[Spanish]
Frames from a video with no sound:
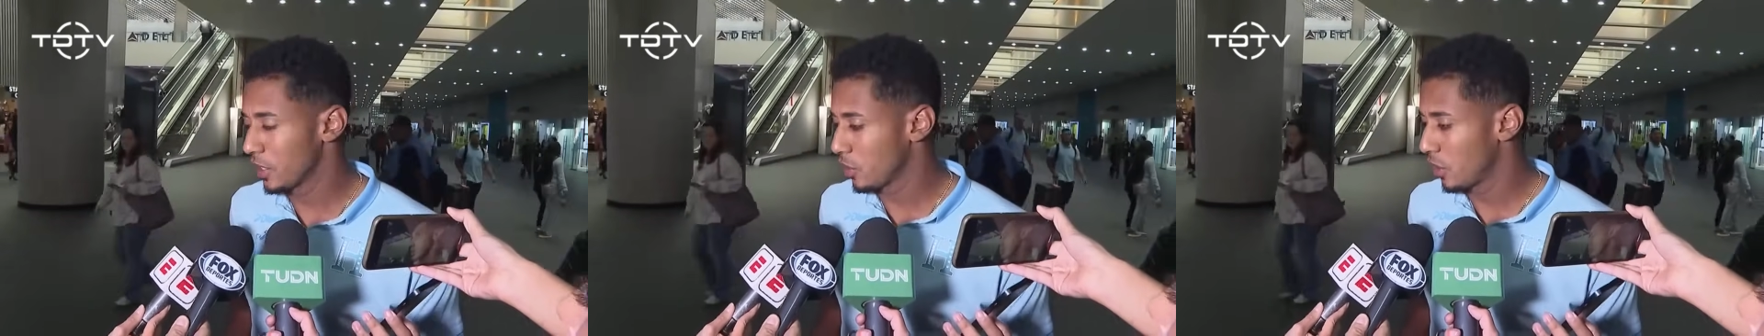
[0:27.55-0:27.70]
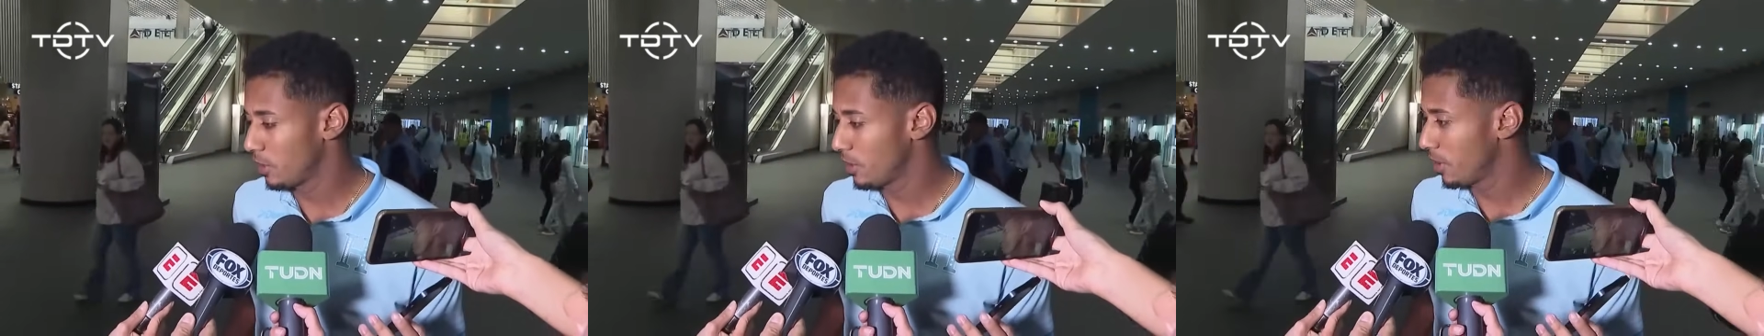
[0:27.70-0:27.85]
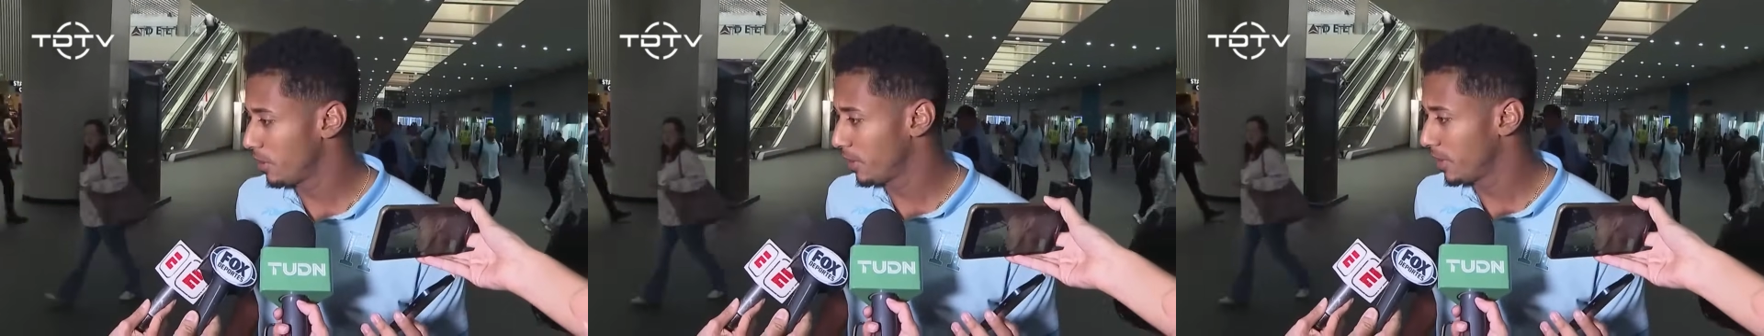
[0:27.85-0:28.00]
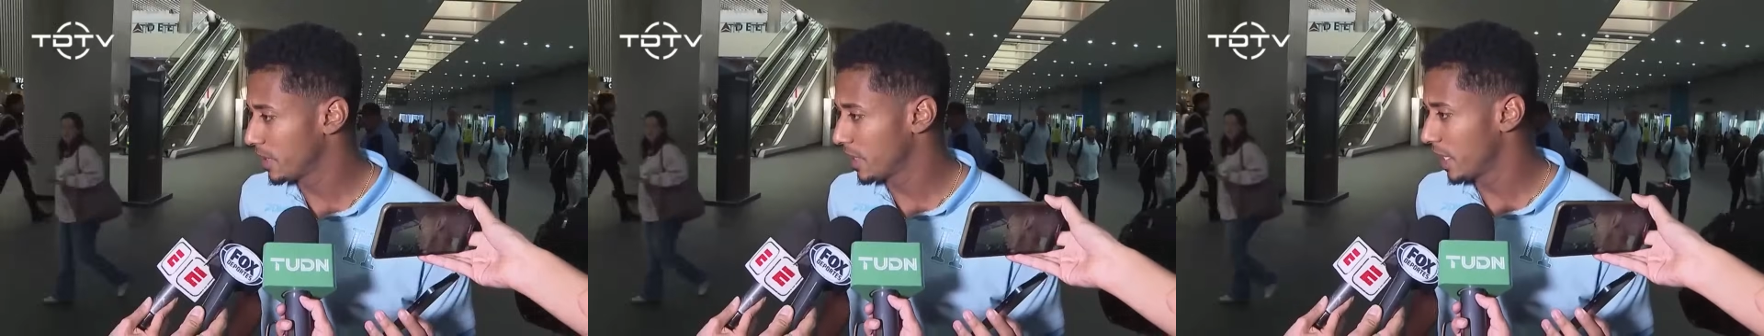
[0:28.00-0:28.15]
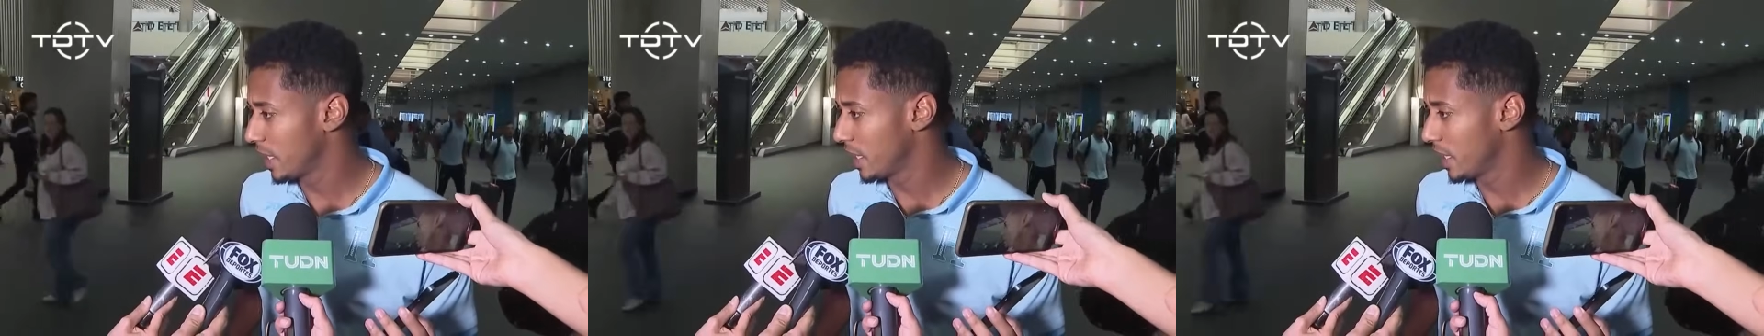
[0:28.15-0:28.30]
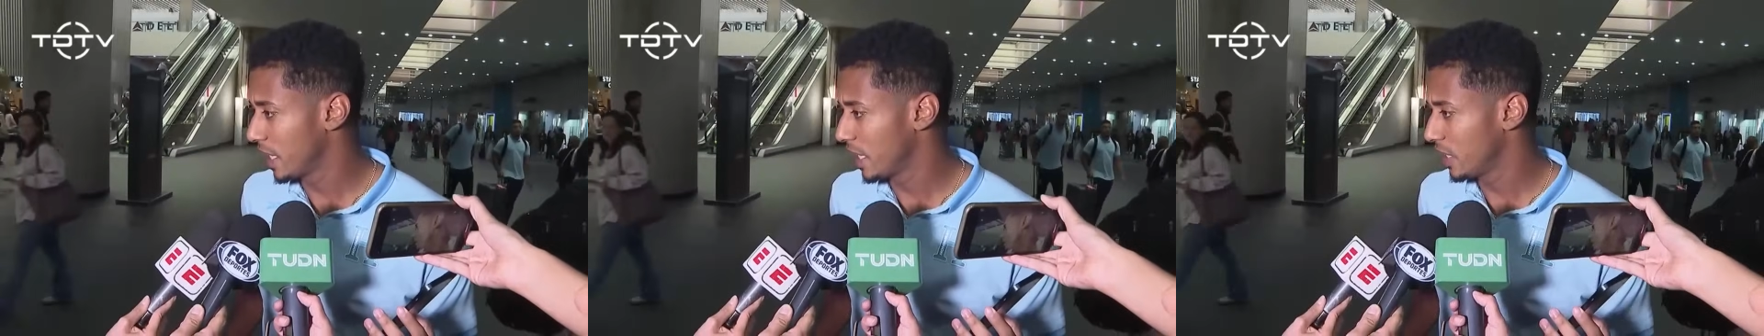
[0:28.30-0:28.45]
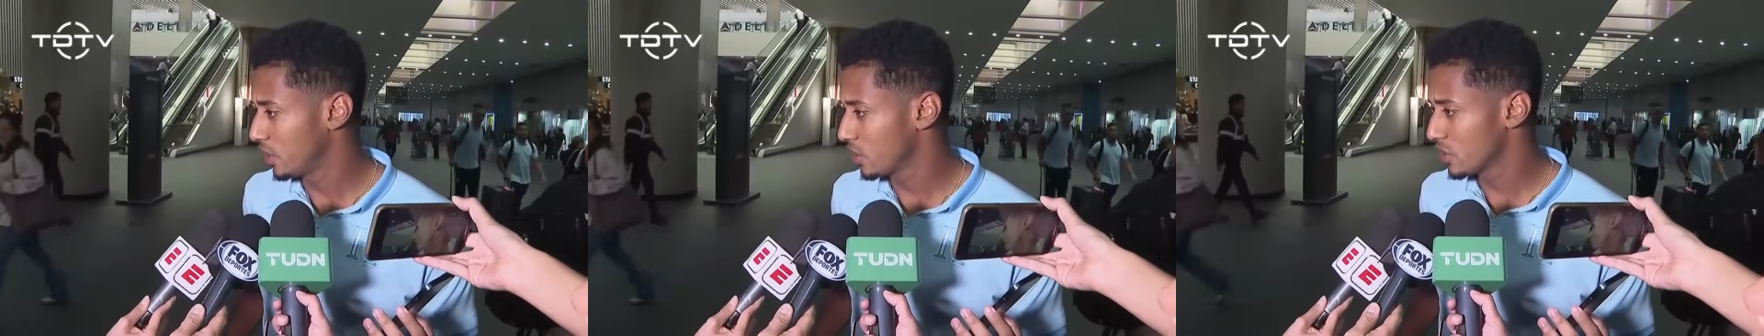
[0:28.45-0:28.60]
con la misma
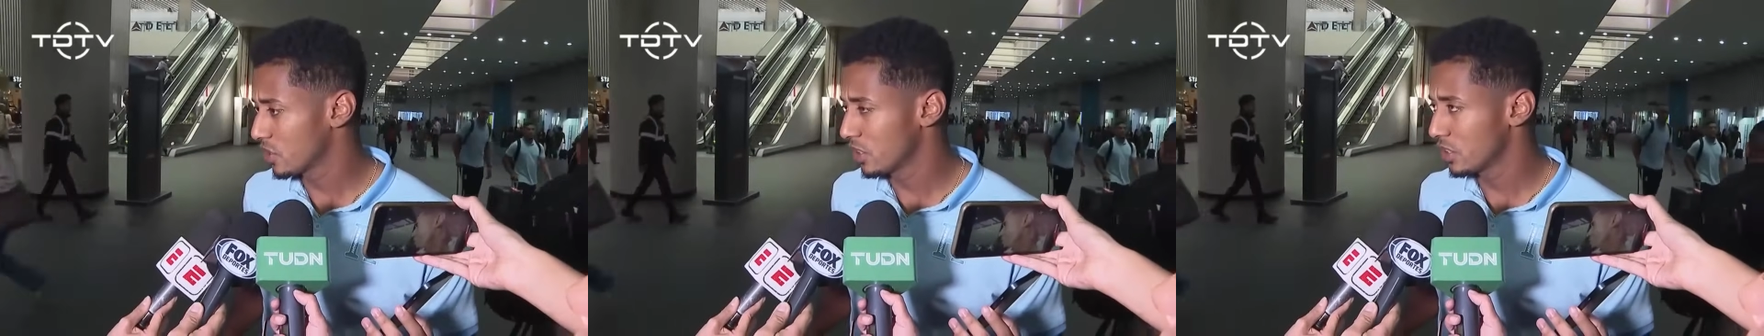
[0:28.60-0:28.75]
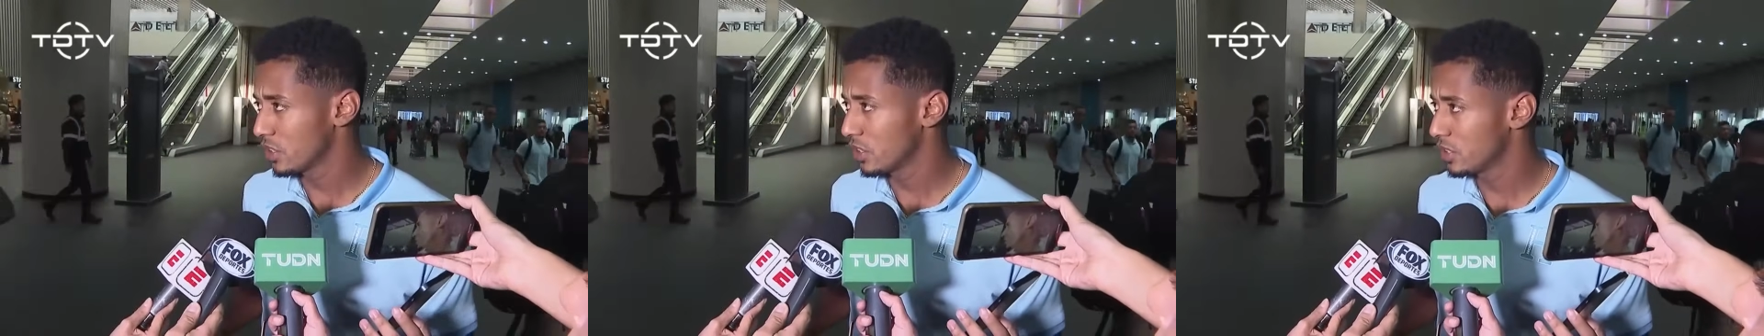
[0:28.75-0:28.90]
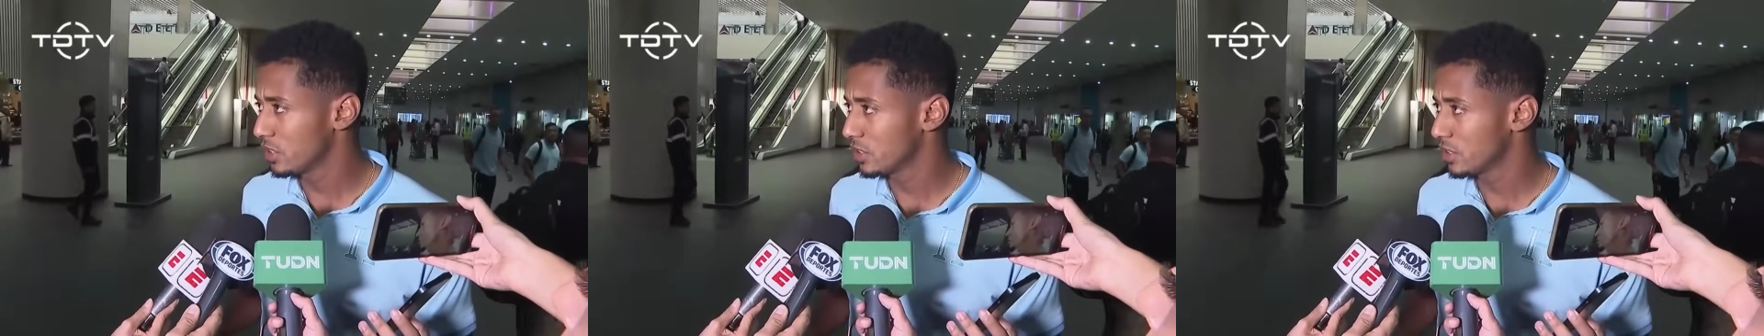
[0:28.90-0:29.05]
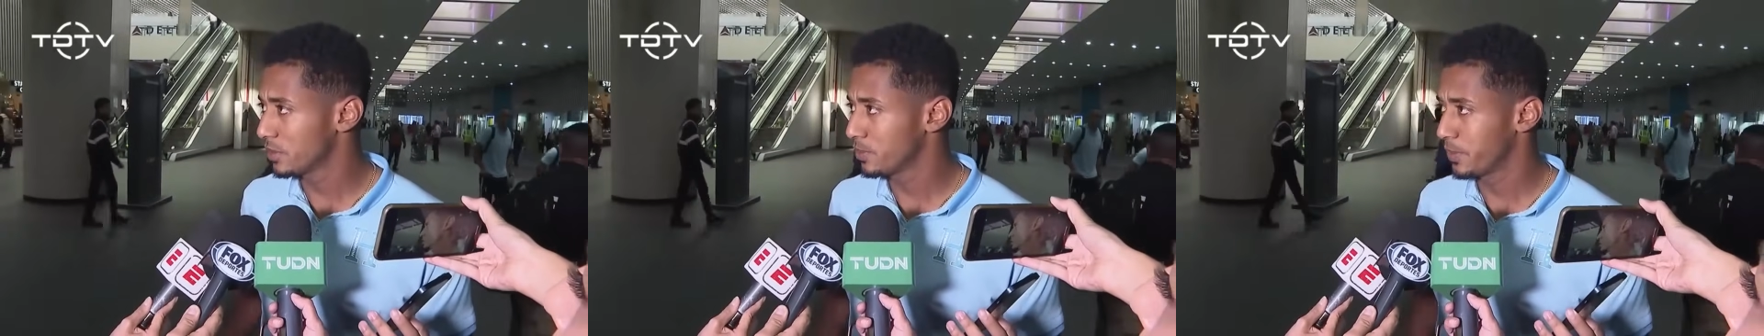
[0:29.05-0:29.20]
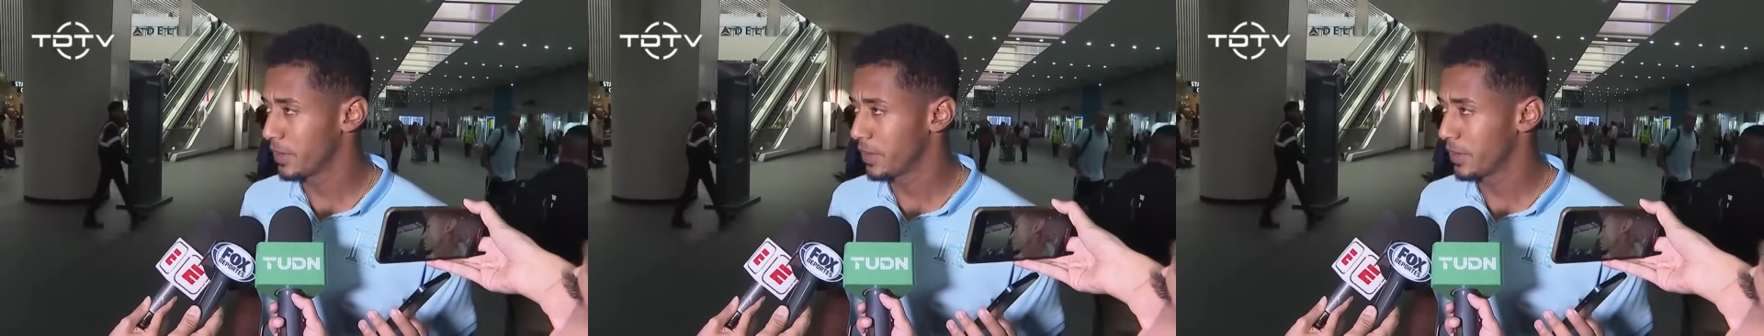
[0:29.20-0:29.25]
mentalidad nosotros,